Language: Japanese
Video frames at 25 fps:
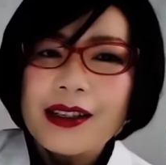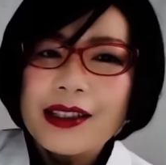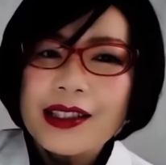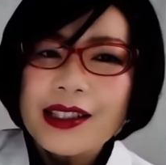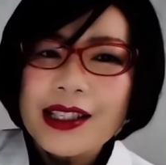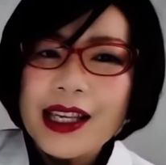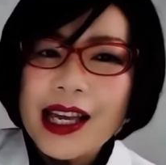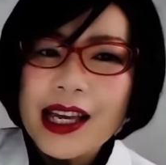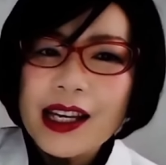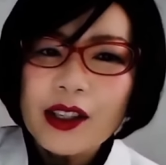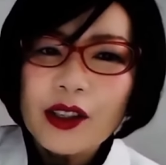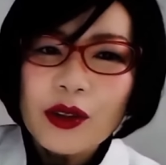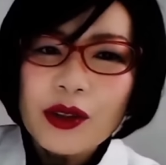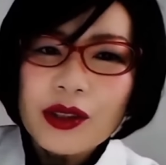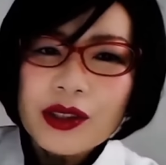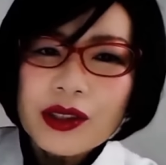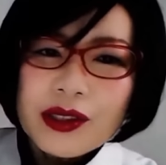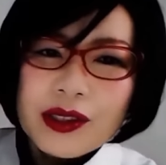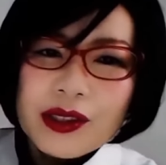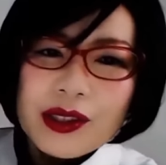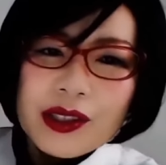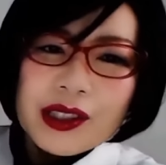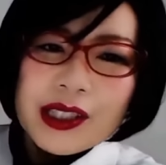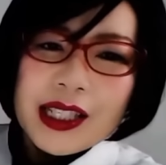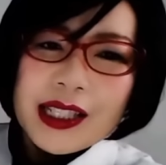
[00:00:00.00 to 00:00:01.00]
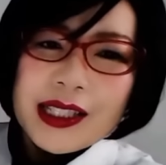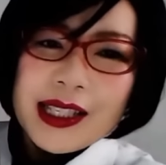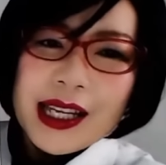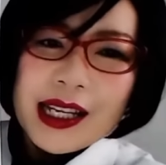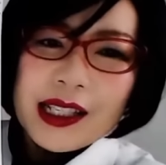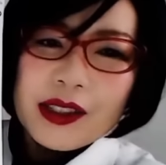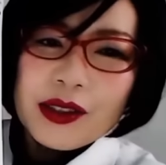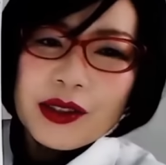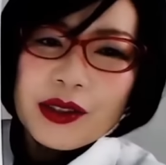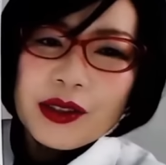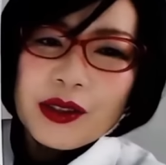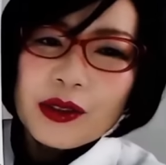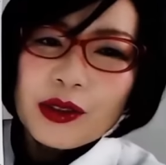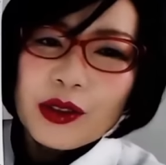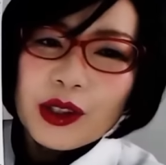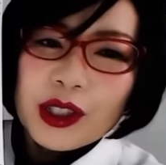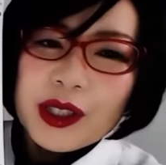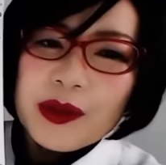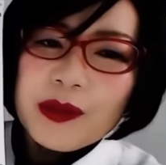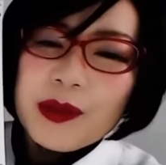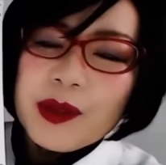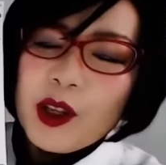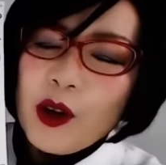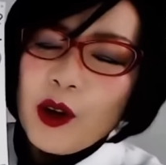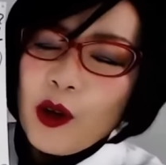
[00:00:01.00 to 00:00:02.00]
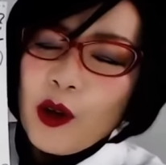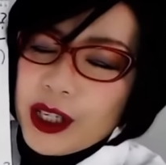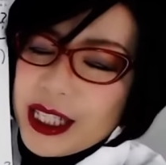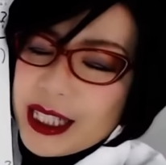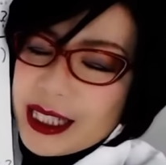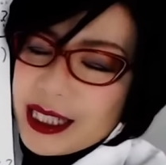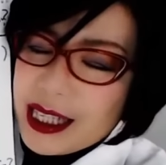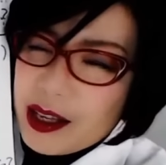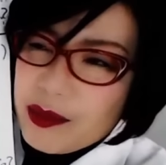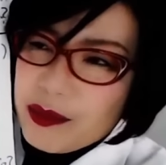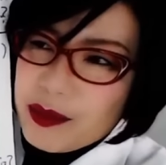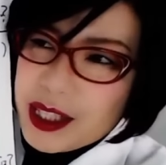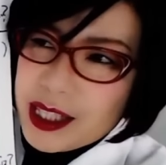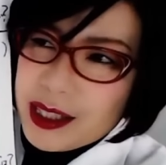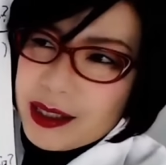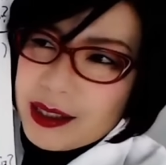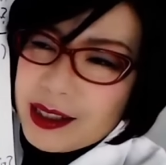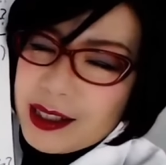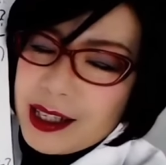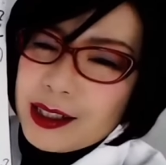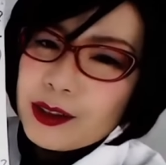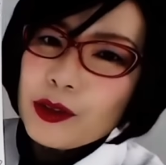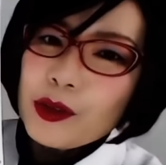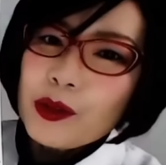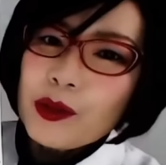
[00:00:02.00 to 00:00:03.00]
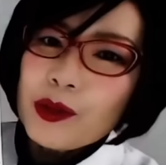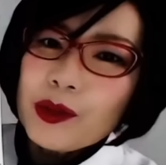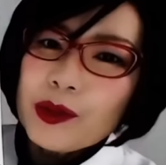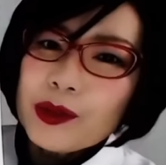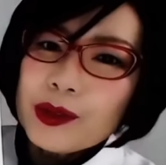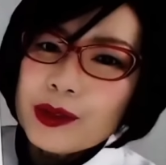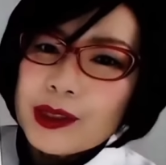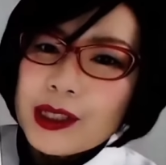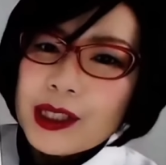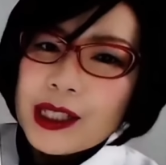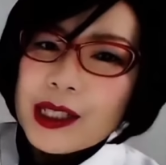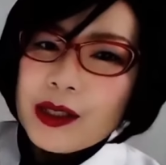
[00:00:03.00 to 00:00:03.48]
性交痛ってセックスの時の痛みあの